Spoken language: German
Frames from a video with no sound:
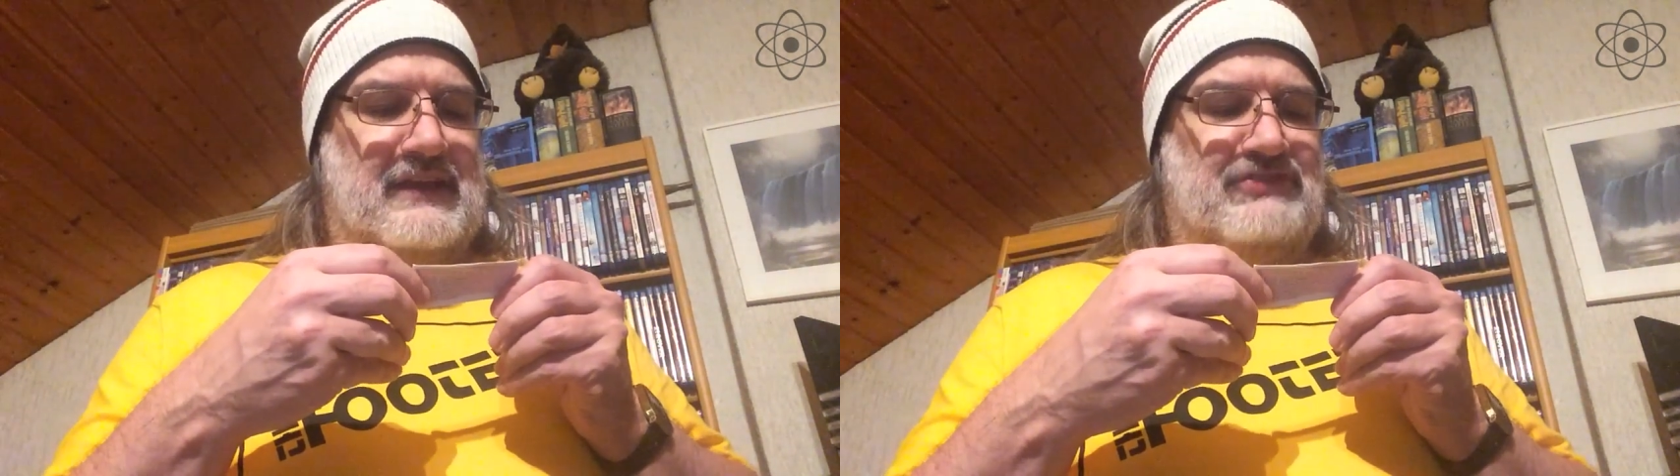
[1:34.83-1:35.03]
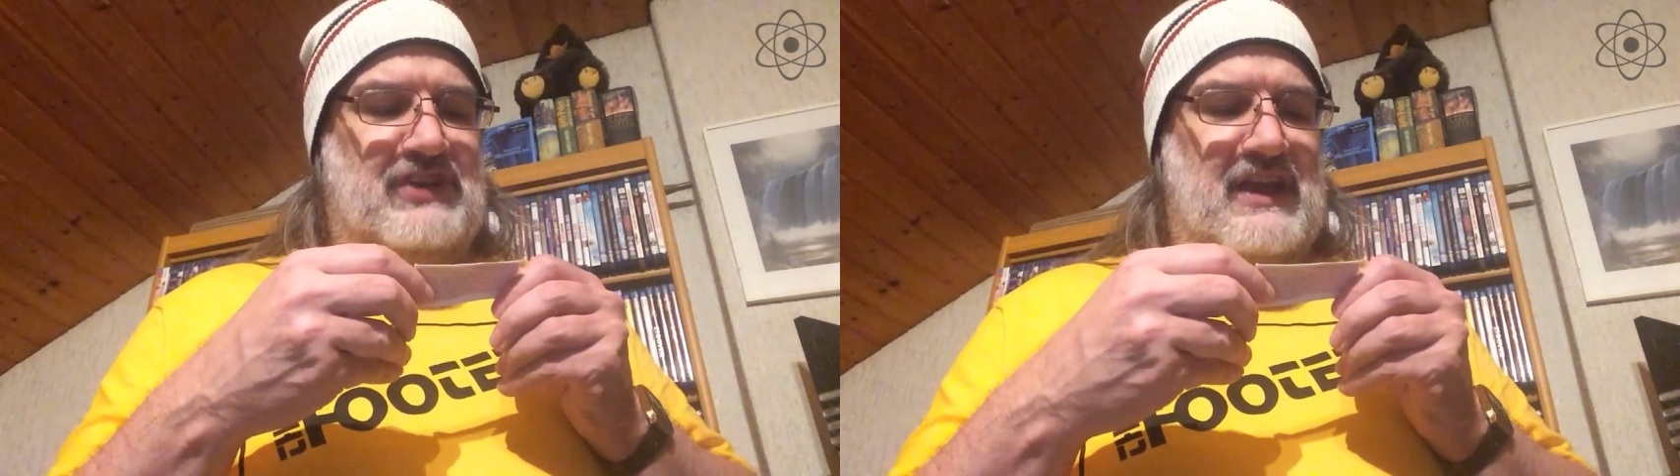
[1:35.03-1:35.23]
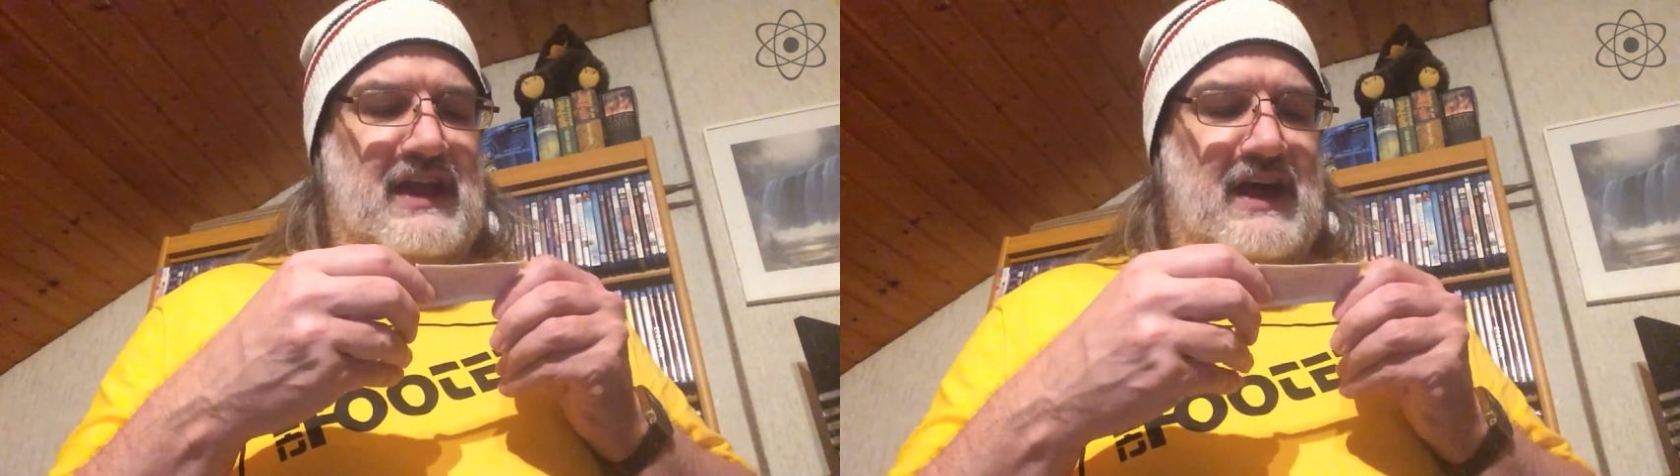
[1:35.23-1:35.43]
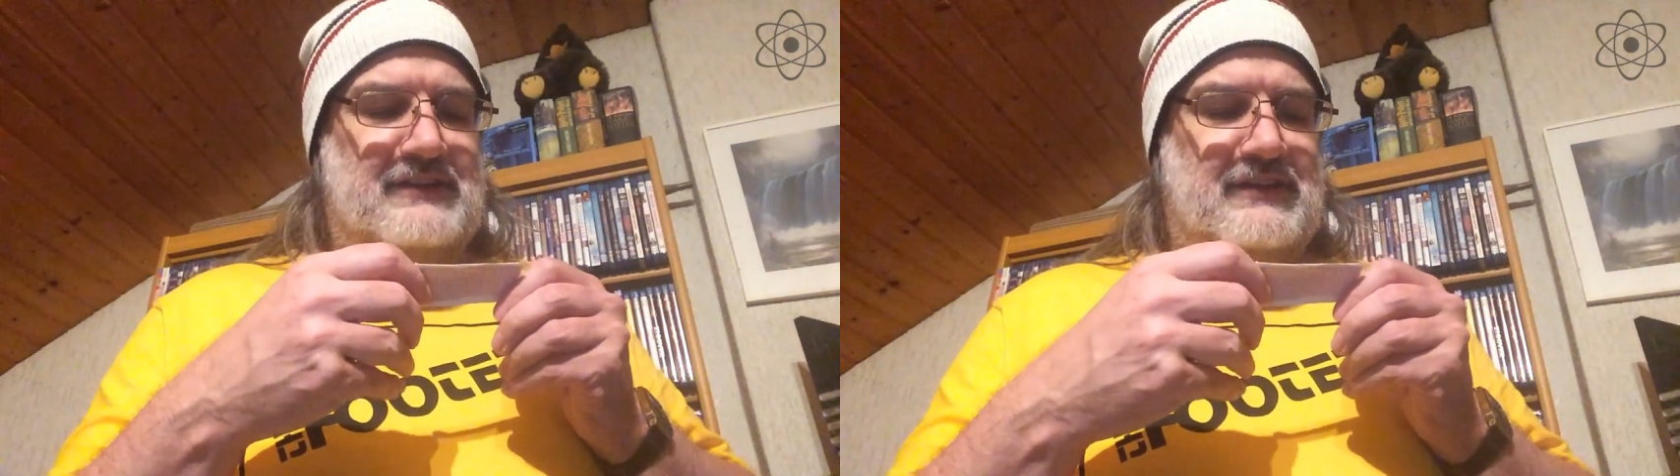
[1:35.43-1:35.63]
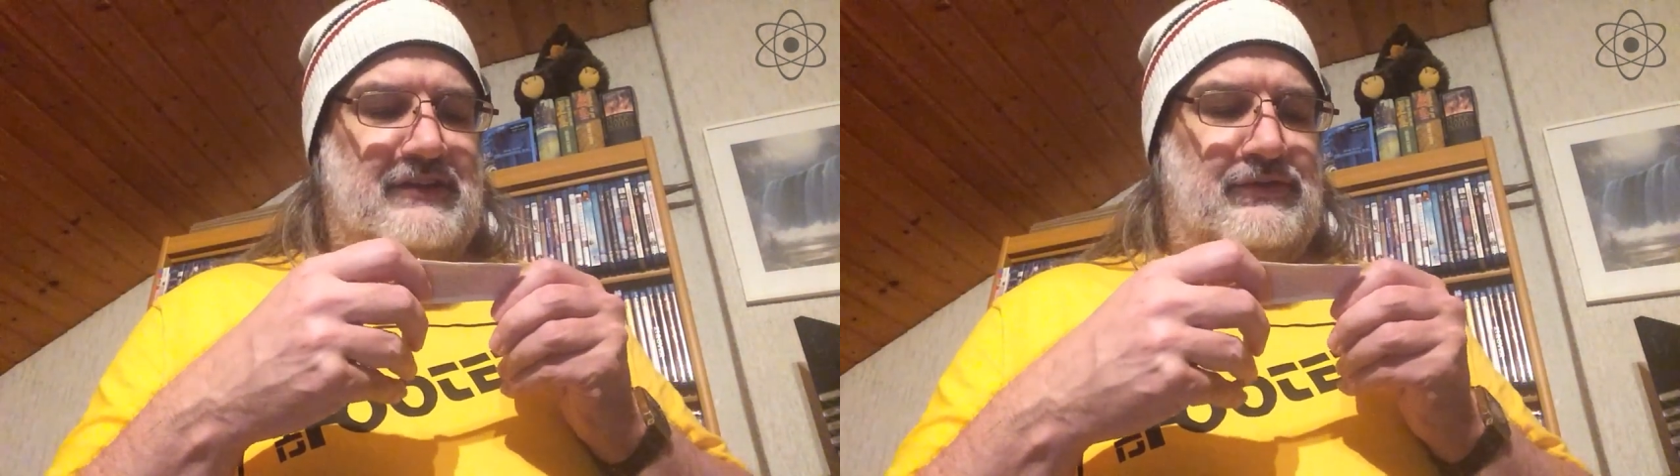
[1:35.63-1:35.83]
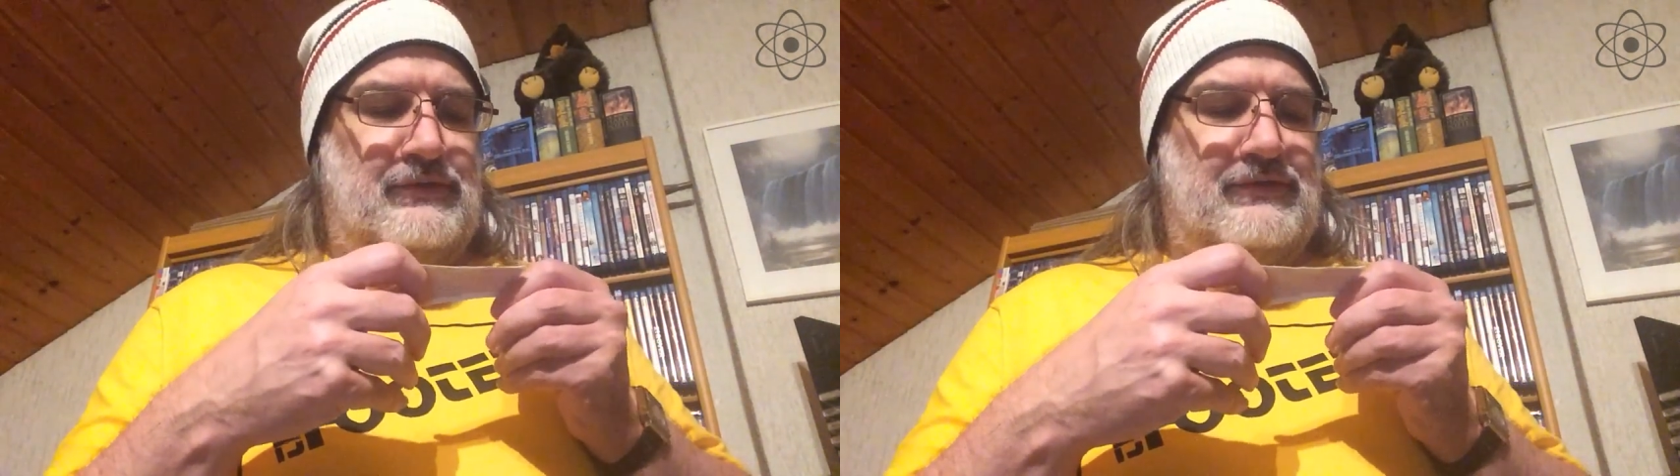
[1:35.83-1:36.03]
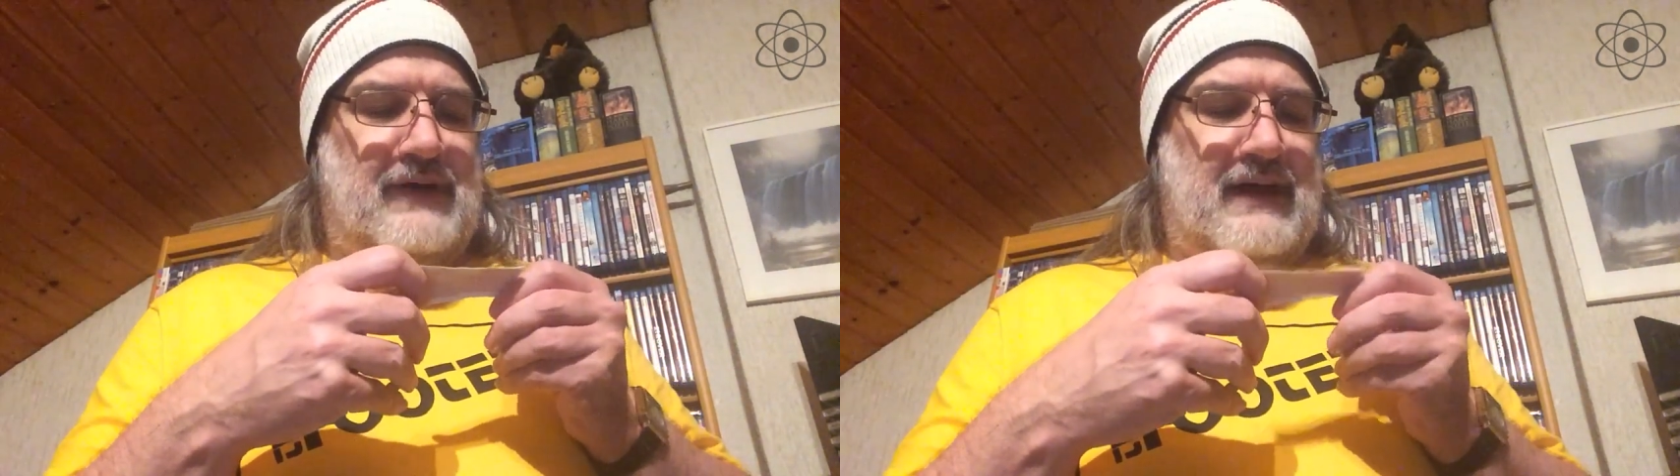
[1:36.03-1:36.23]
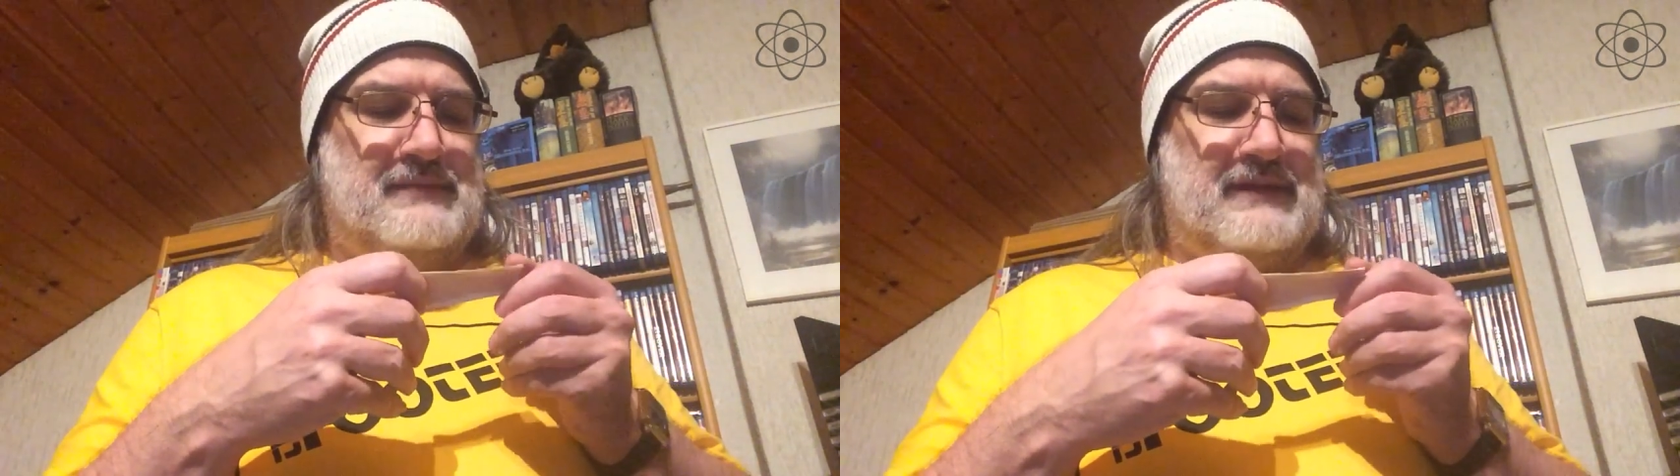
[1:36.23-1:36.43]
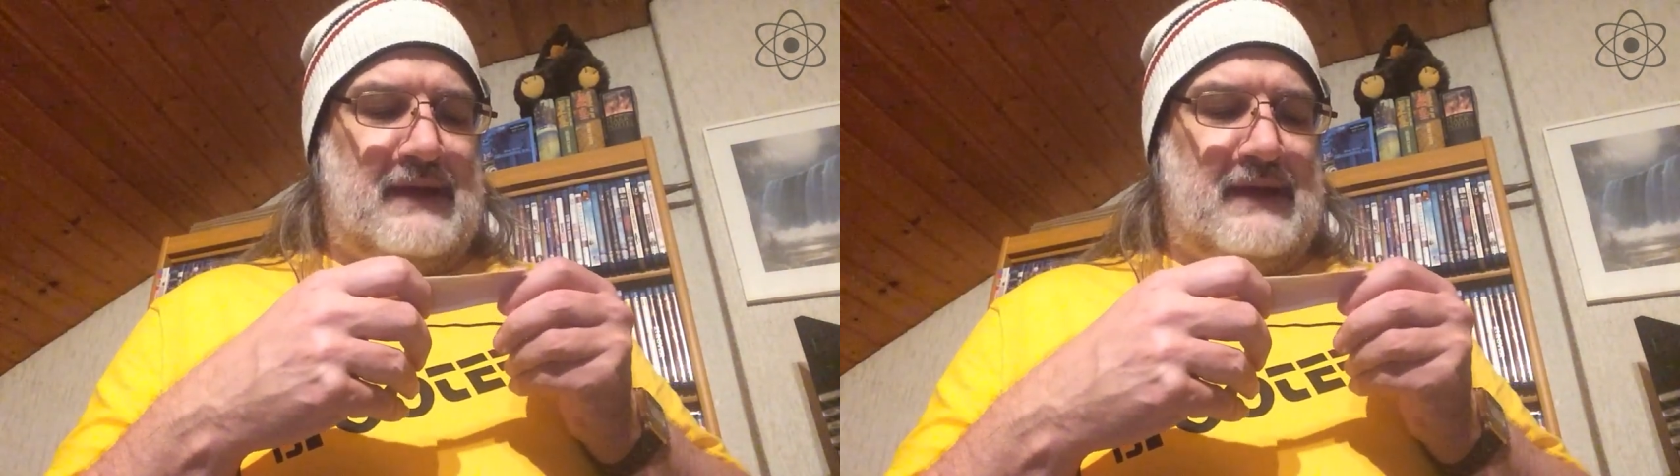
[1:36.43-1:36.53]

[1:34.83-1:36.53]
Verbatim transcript: Geleeartige Süßware mit